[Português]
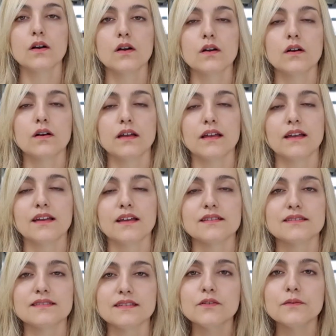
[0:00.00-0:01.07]
É, se
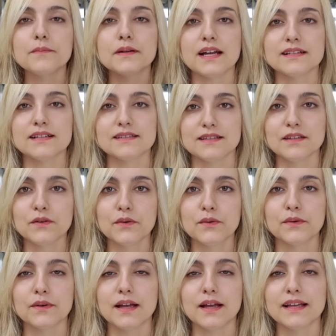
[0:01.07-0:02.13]
no Brasil é
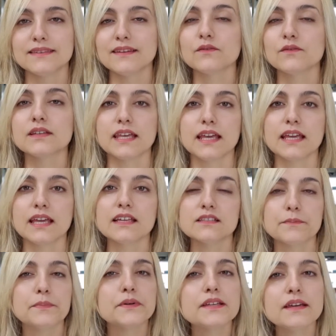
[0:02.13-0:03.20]
tão quente, por
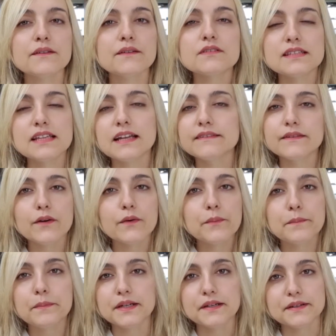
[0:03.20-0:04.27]
que você é tão
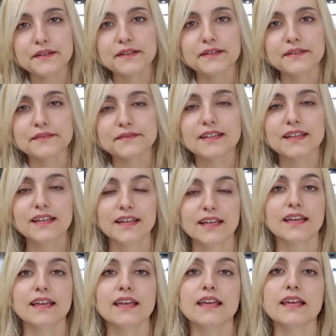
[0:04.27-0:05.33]
branca?
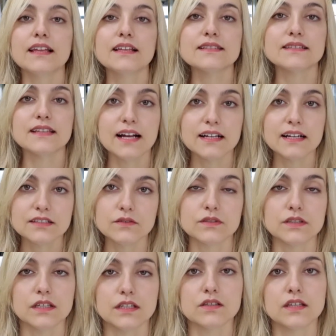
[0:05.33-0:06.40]
Eles acham,
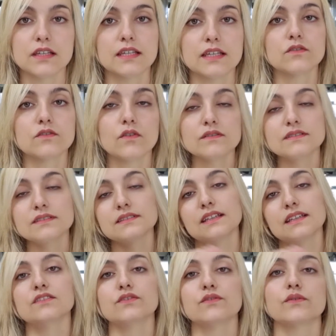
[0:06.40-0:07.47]
gente, que todas as
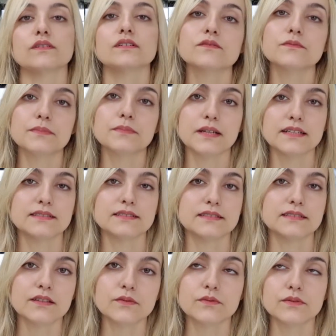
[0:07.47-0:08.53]
regiões do Brasil,
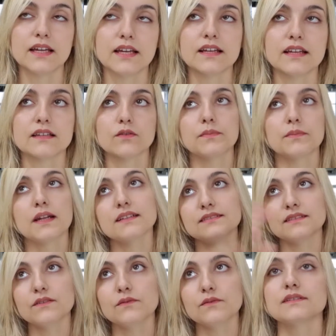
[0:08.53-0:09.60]
né, que o Brasil em
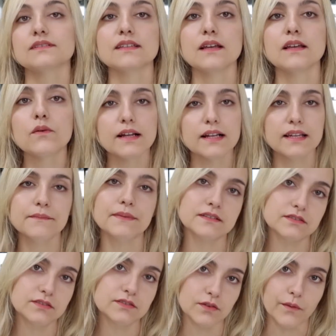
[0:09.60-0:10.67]
si é um clima
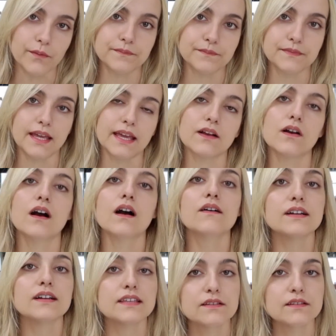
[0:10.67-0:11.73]
só. É igual aqui
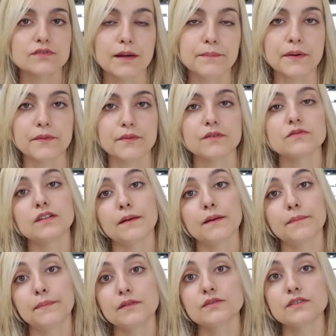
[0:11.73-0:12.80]
no Japão, que o Japão,
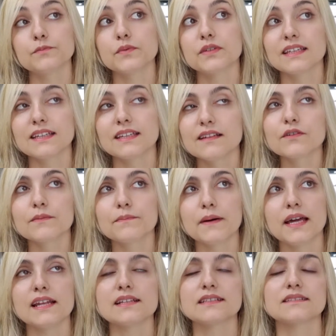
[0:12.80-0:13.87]
gente, por incrível que
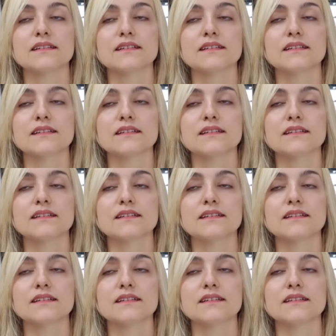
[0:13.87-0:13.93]
pareça,